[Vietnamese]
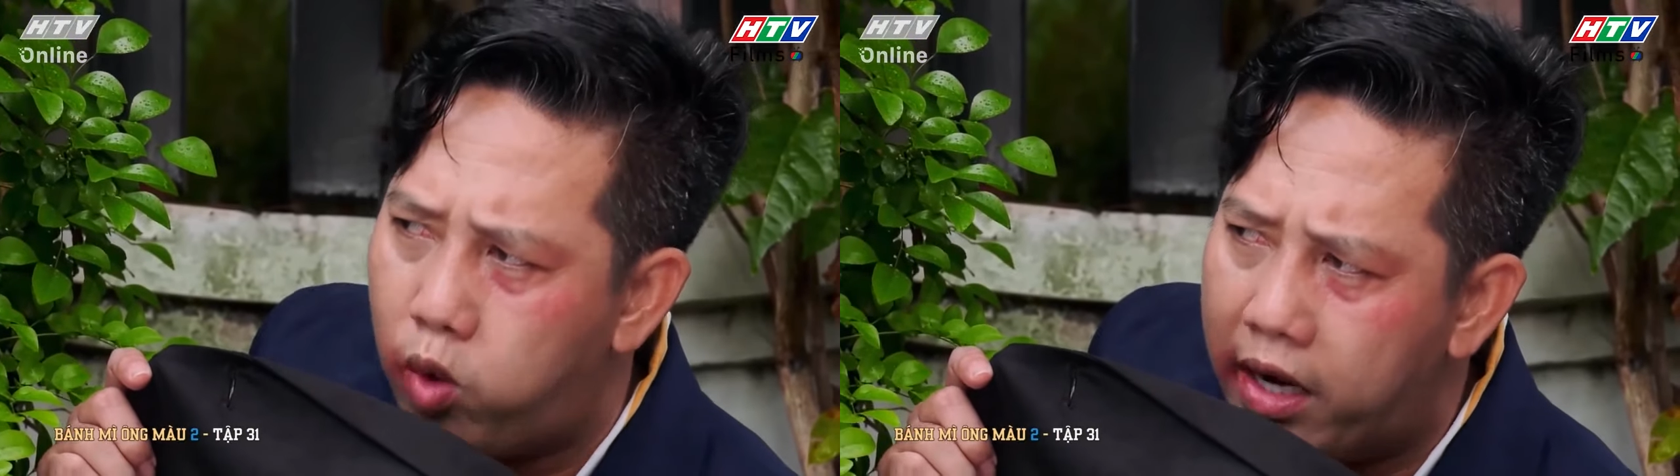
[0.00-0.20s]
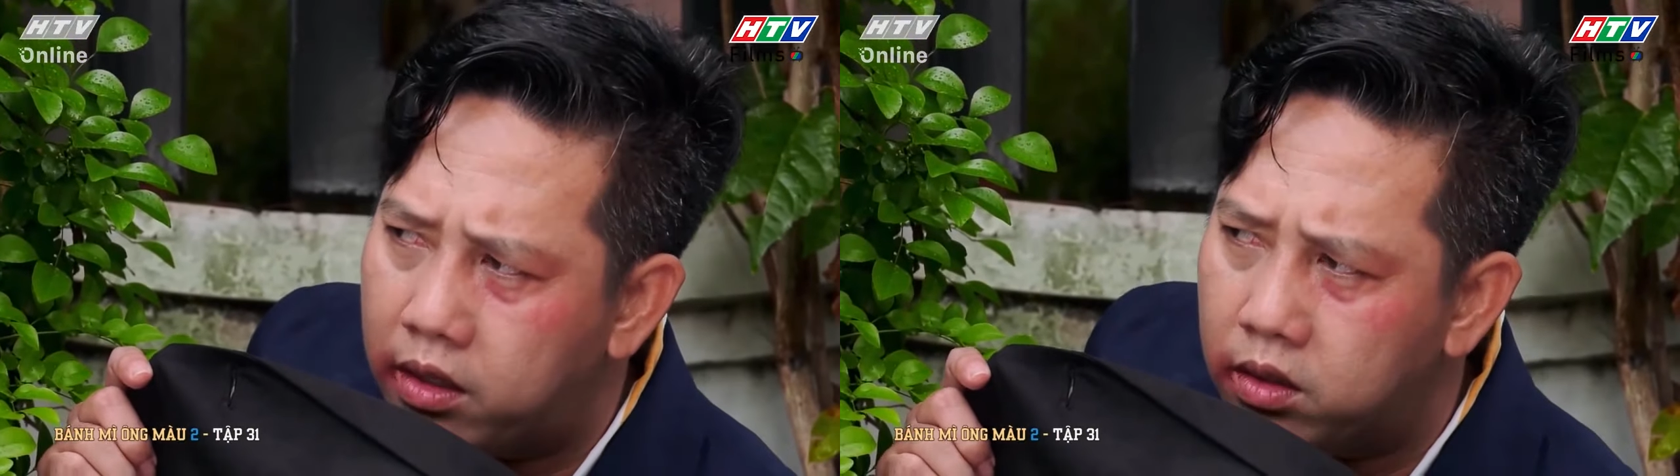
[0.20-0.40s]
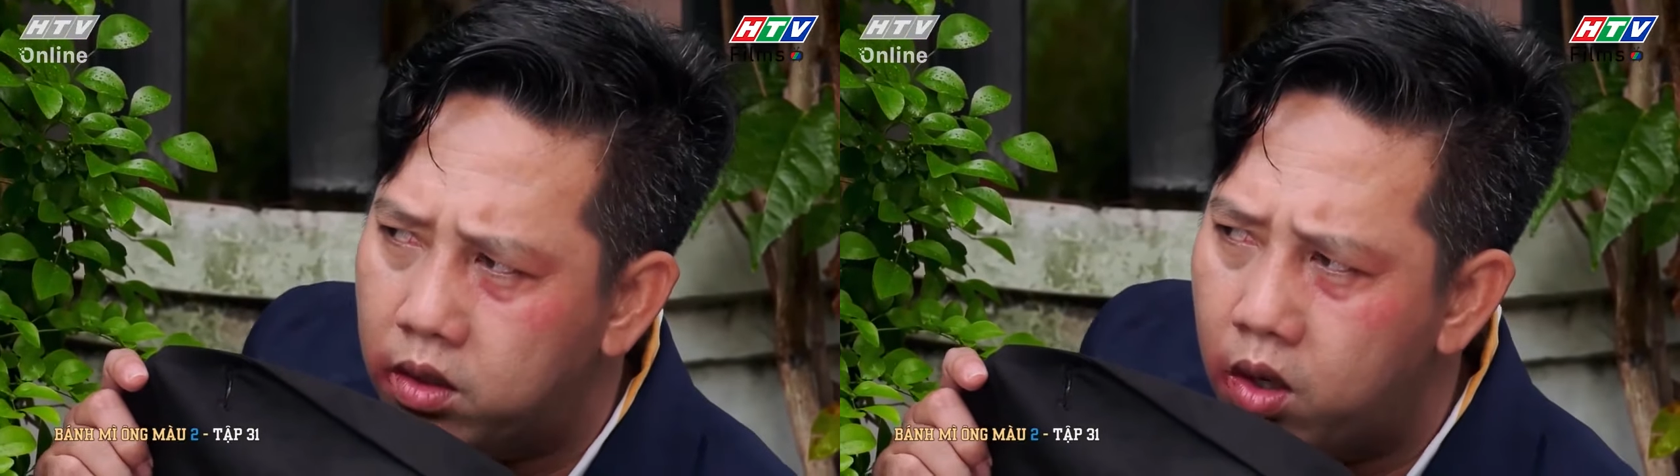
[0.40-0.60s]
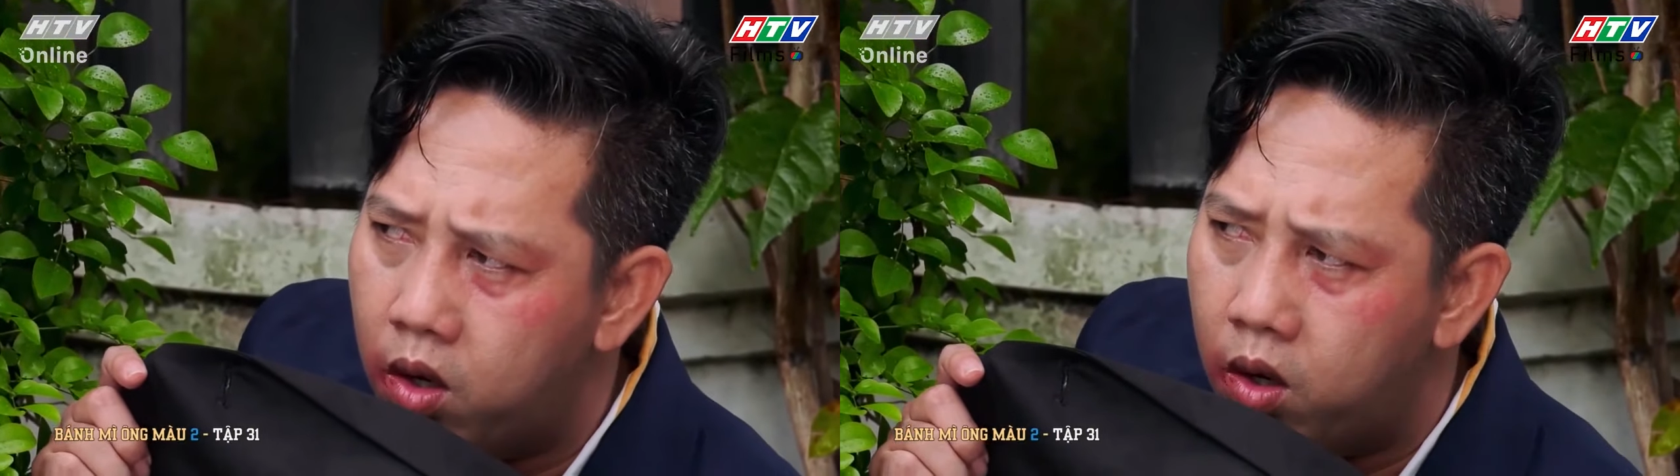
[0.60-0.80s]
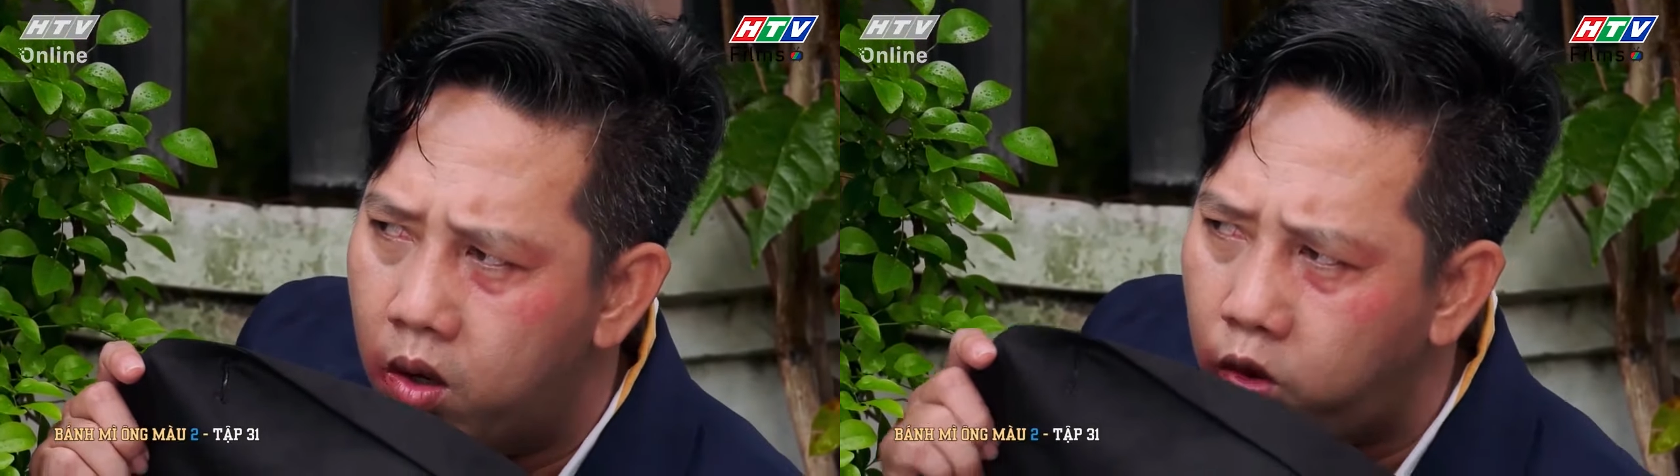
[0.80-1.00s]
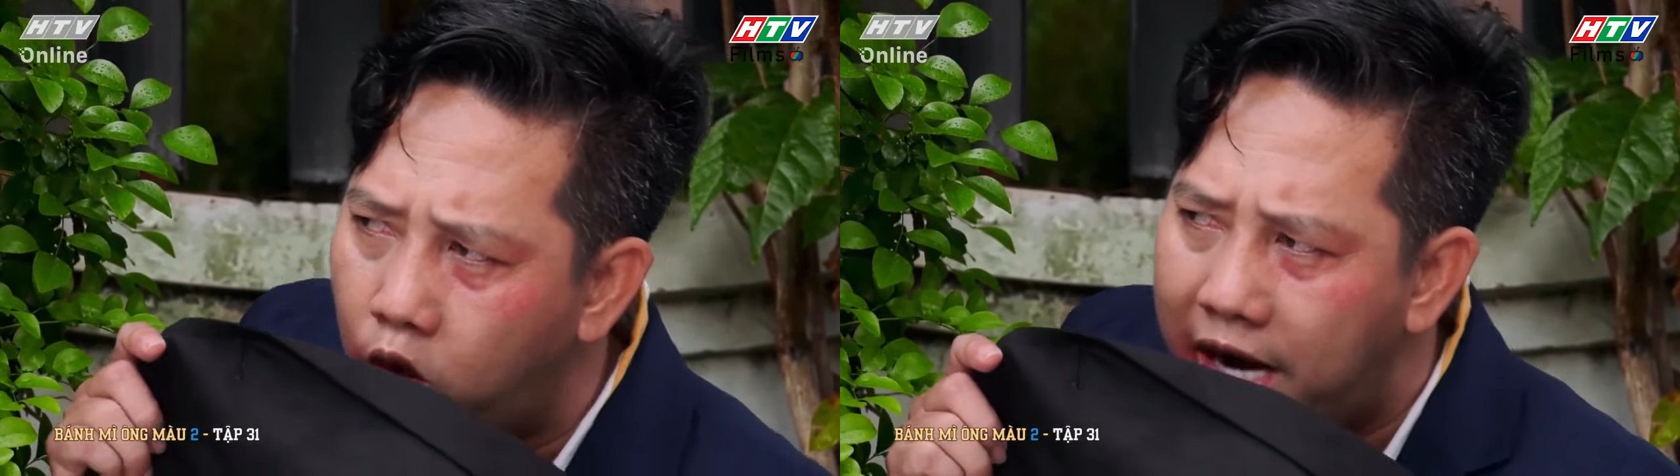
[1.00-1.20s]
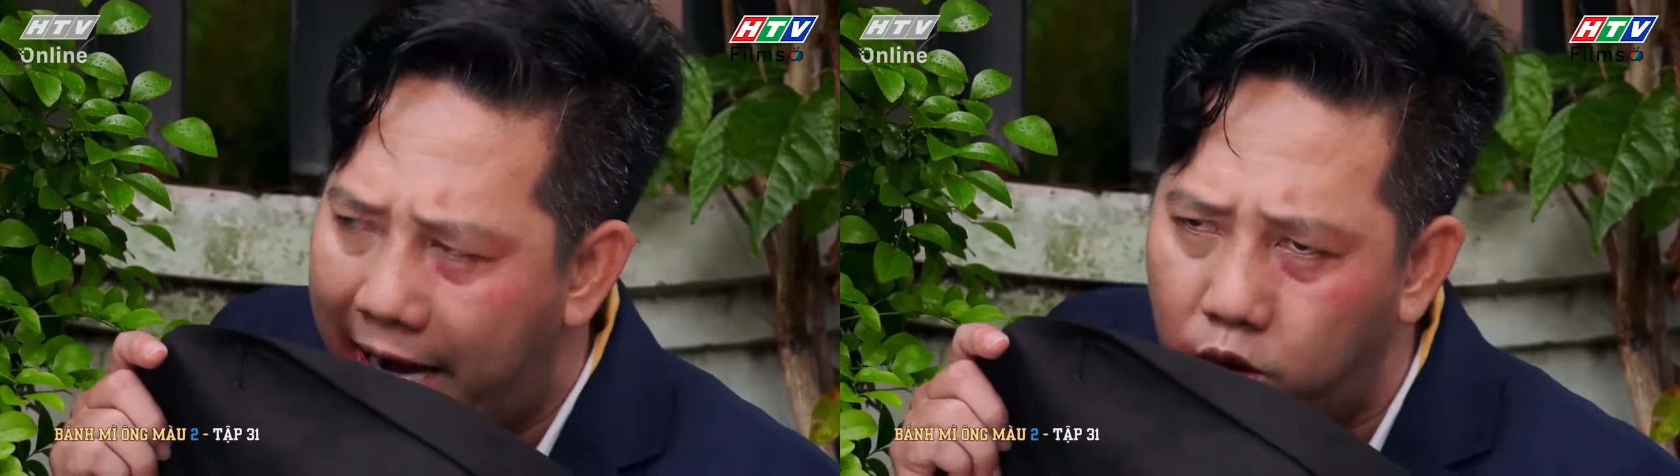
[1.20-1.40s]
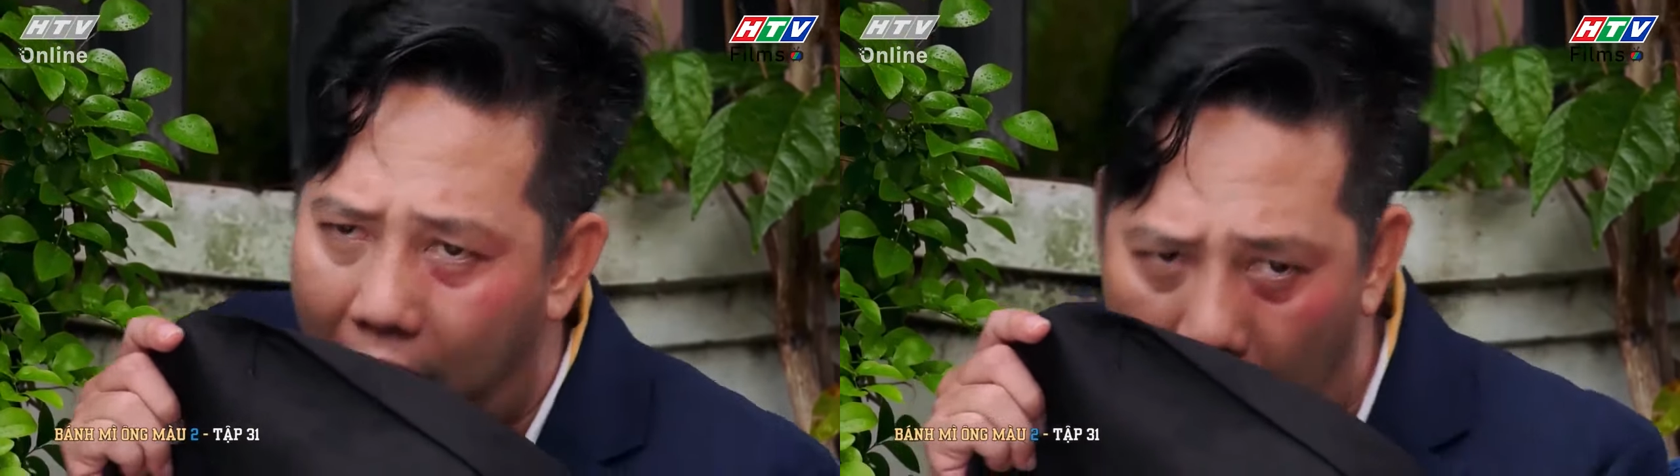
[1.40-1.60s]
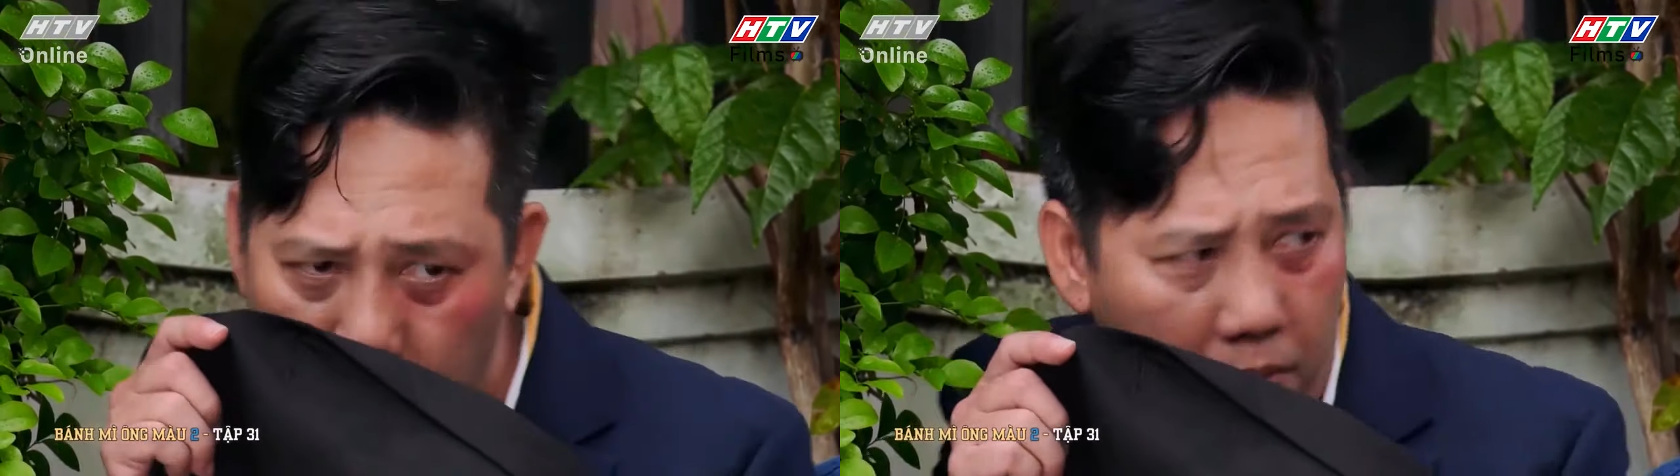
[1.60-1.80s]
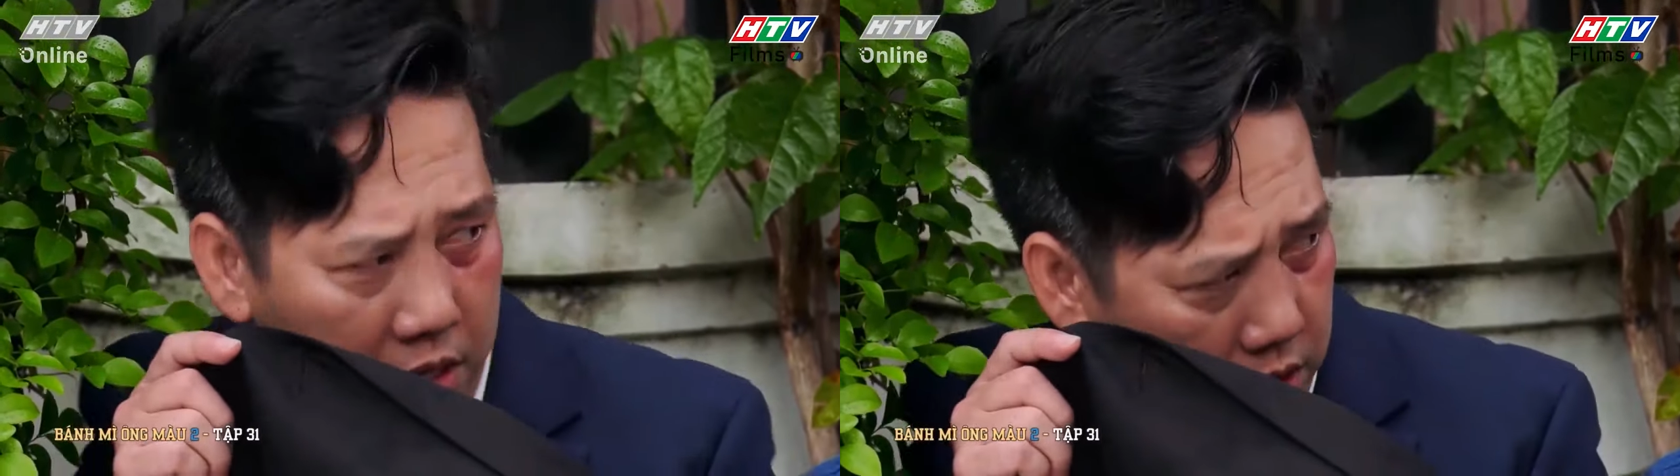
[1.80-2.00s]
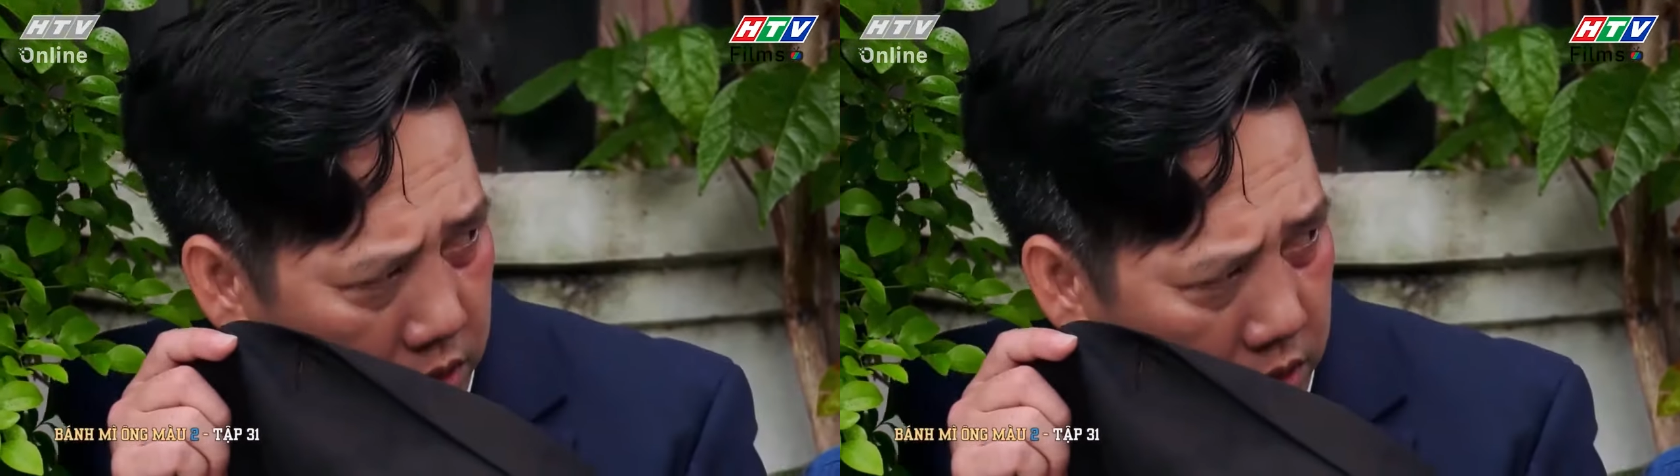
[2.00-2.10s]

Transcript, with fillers: quá Nó đứng lại nó thở giống mình